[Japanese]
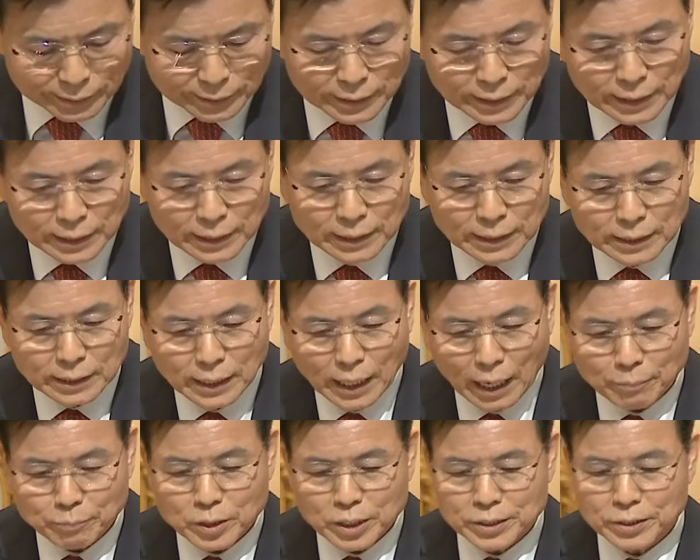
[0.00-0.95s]
木の江
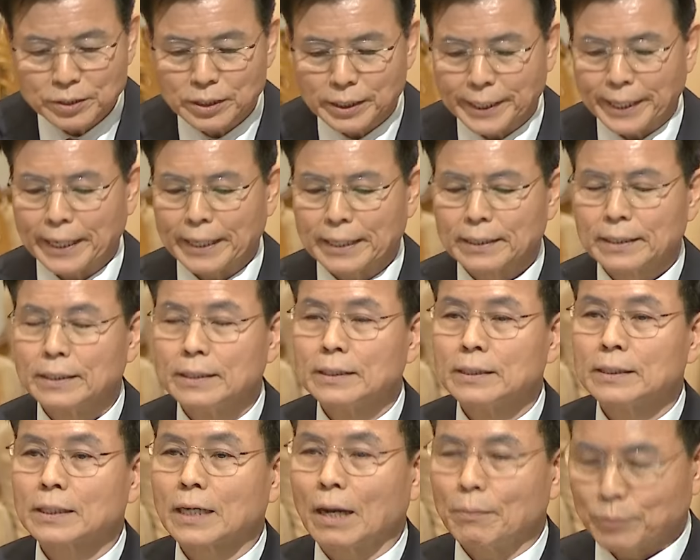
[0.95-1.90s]
辰年についてお
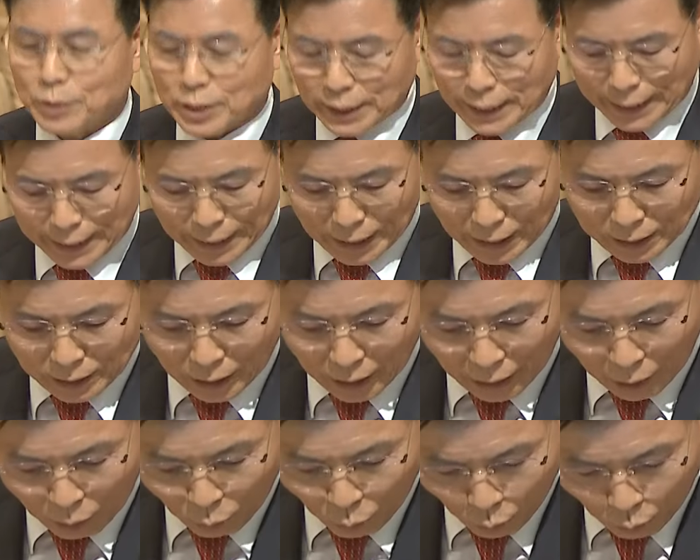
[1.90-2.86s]
話ししました
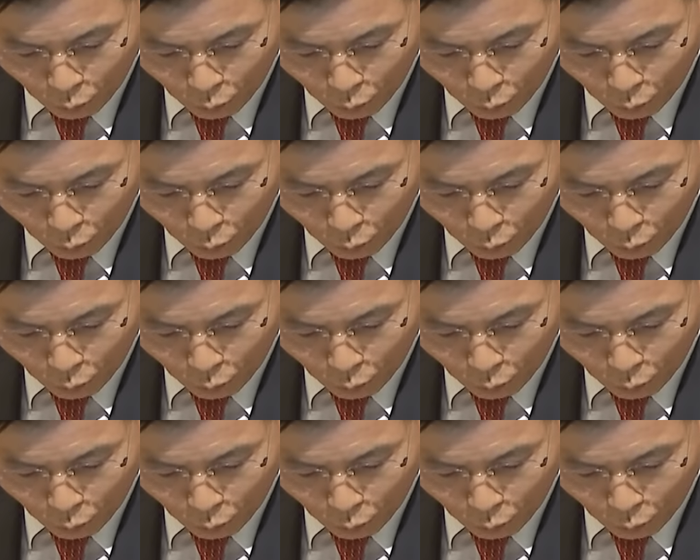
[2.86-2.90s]
が、